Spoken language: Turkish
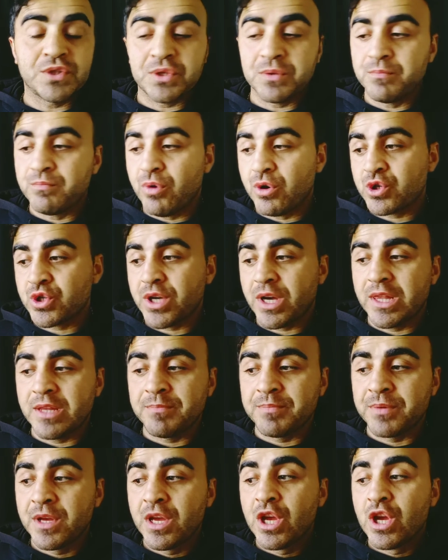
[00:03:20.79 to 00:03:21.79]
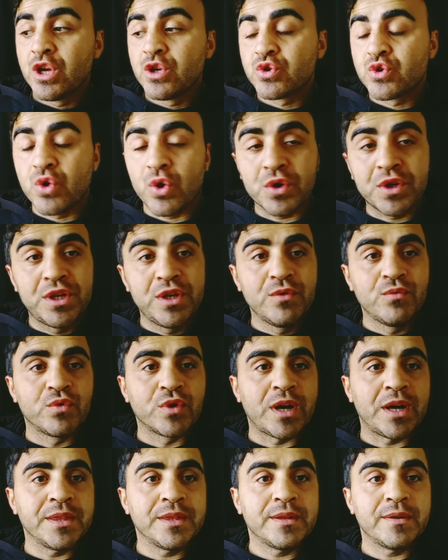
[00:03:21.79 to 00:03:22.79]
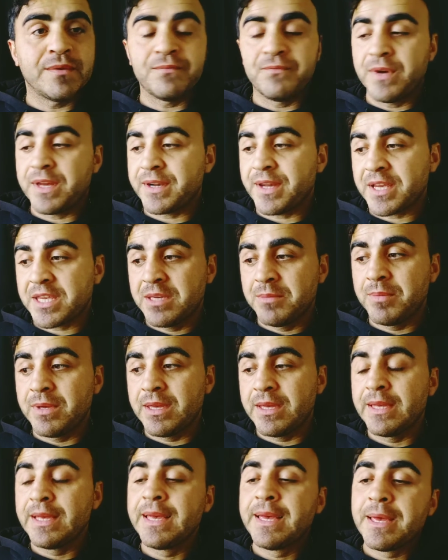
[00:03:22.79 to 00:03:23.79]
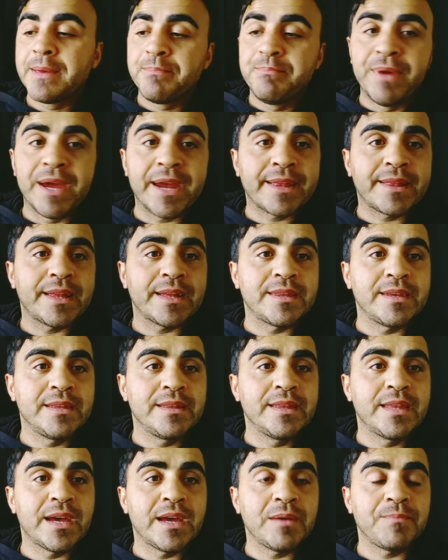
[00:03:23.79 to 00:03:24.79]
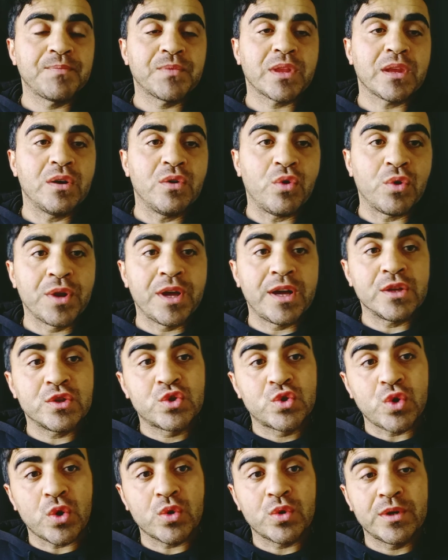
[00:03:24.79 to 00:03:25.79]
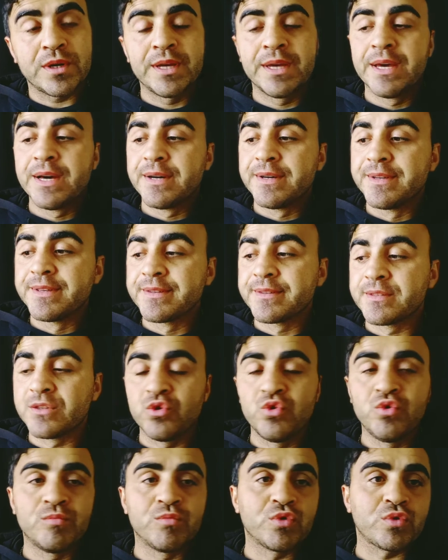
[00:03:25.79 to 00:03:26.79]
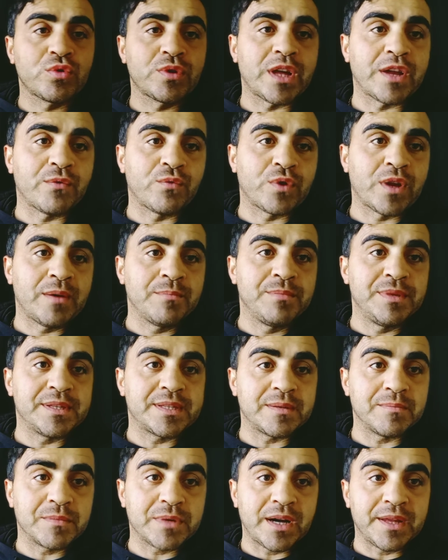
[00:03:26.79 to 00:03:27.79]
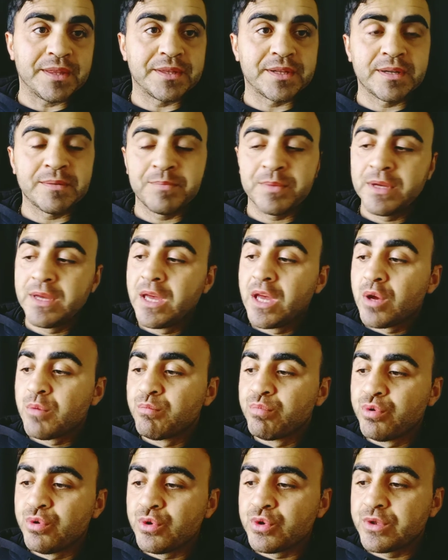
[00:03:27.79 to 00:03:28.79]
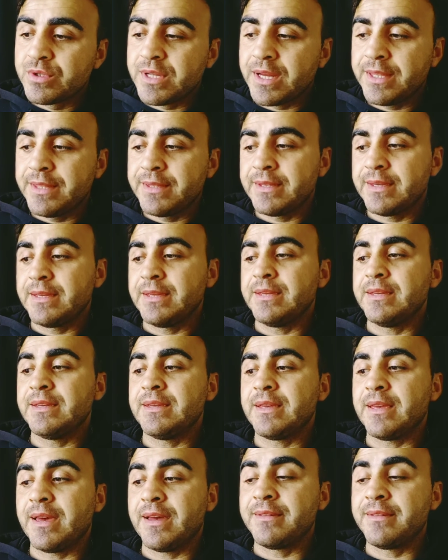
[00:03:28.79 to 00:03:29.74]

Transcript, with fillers: boşalıp çok iyi vuran ve rakibi beklediğinde ona çok hızlı yumruklar vuran bir isim kandırıp bu yüzden e,